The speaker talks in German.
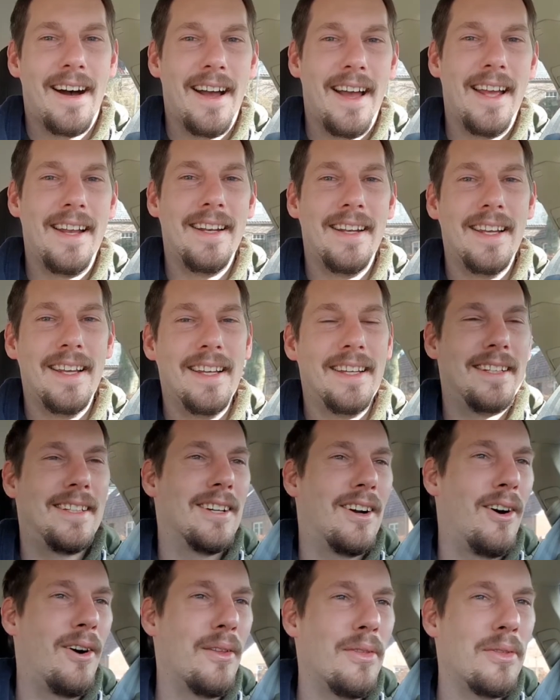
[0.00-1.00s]
endlich
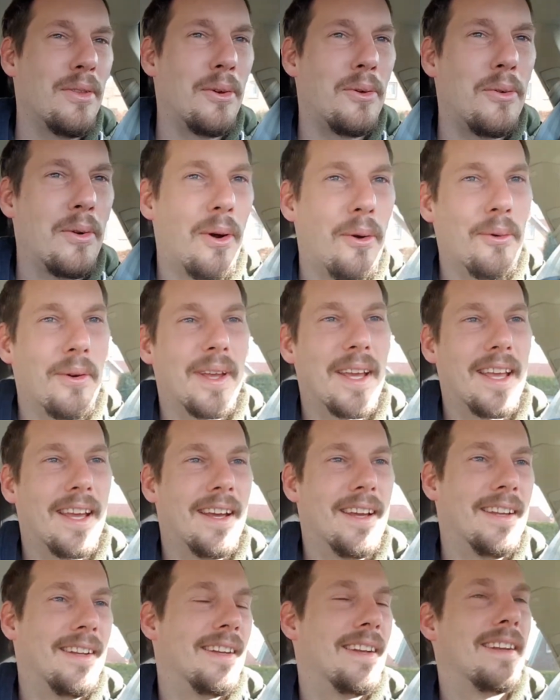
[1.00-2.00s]
on the road
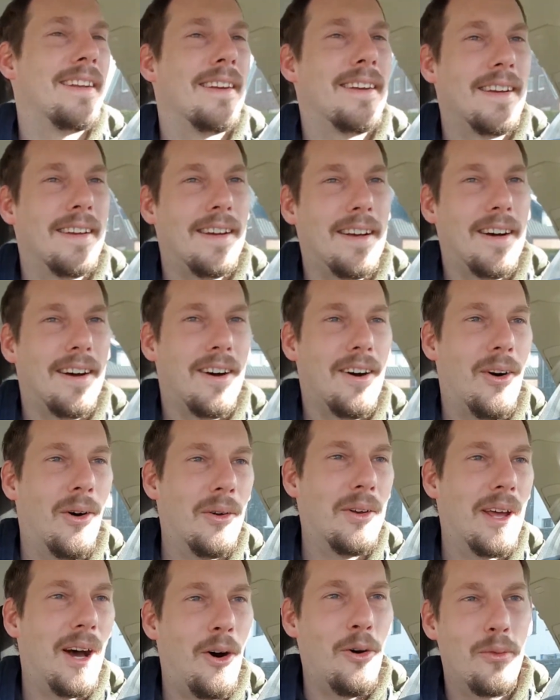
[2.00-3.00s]
again.
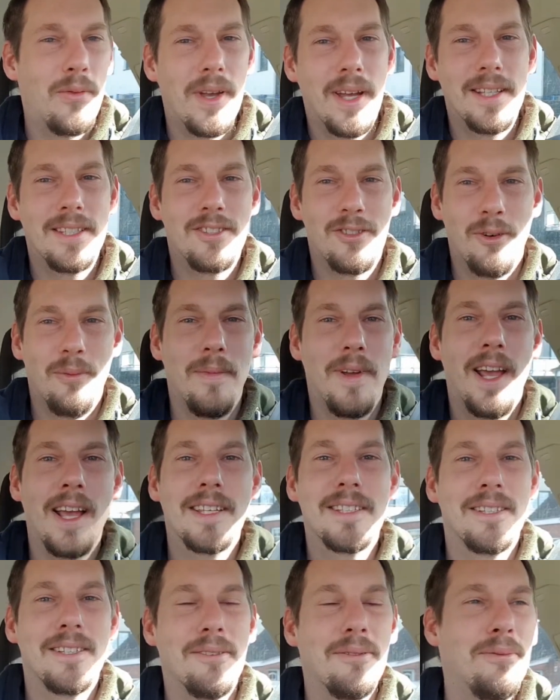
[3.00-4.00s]
Und auf geht's zum
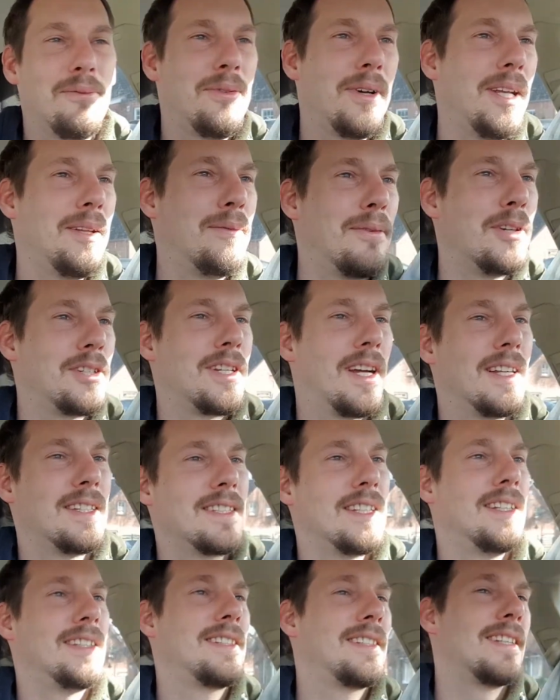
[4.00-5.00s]
ersten
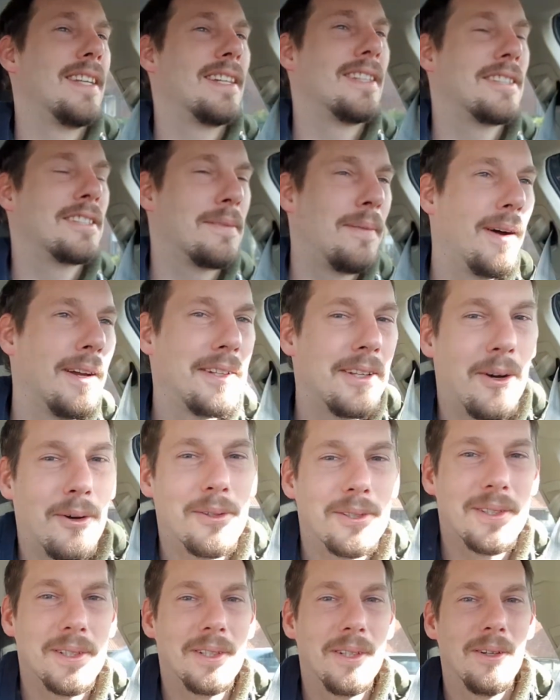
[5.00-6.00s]
Friedfischansitz
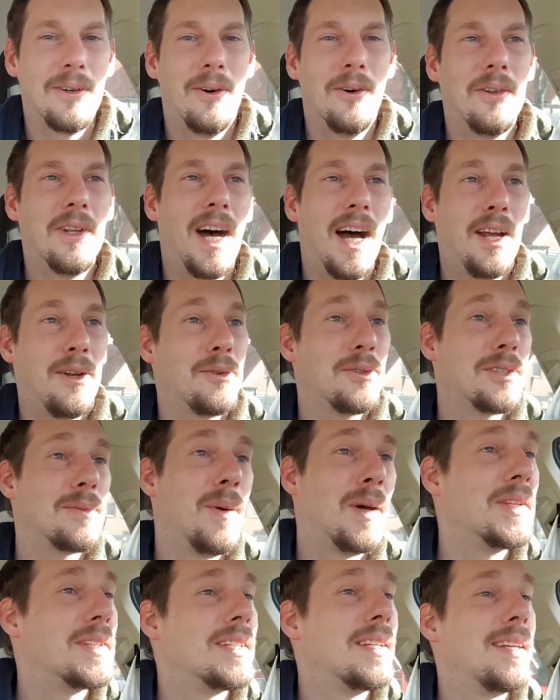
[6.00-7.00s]

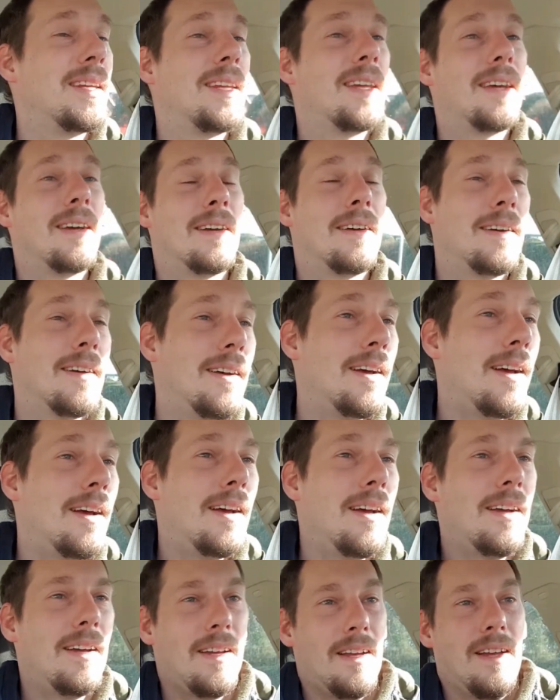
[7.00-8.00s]
2021.
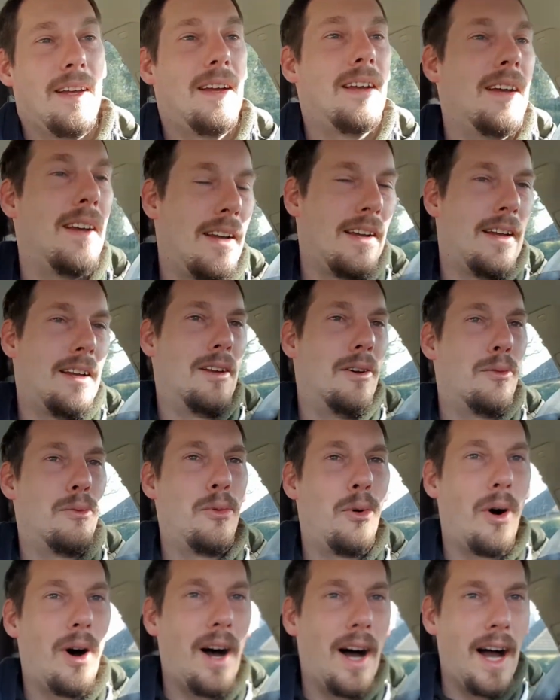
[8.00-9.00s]

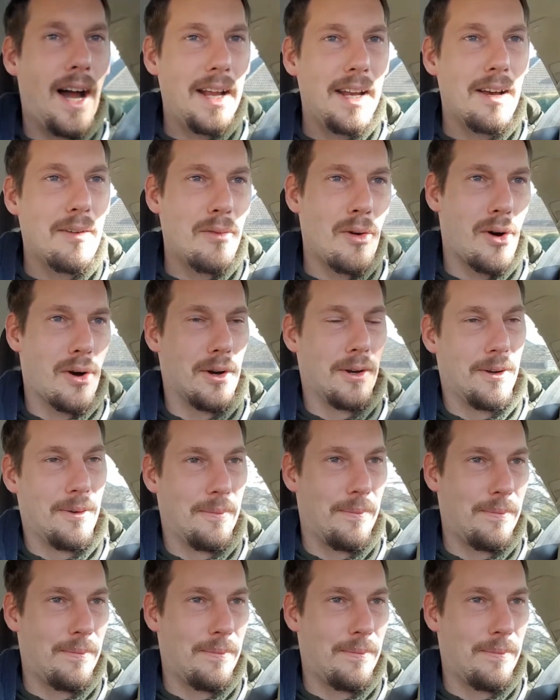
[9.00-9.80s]
Vor einer Woche